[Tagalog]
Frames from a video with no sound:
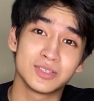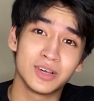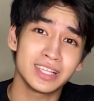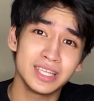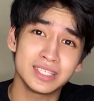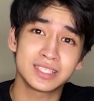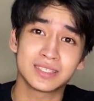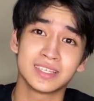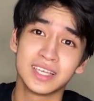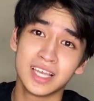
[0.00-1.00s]
So, at
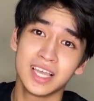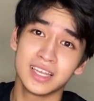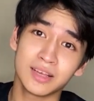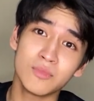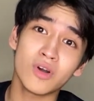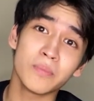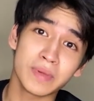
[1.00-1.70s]
least, nagmukhang